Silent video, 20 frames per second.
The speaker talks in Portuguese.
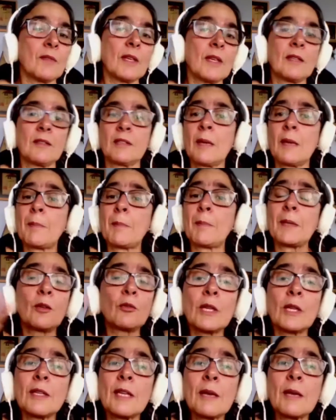É,
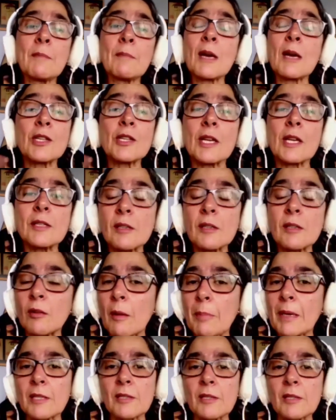dependendo da imaginação,
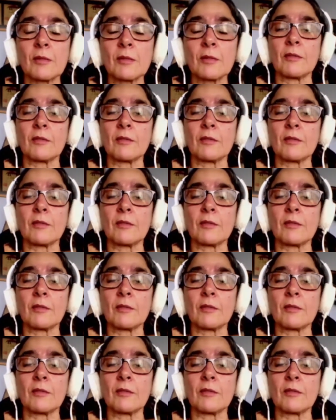aparecem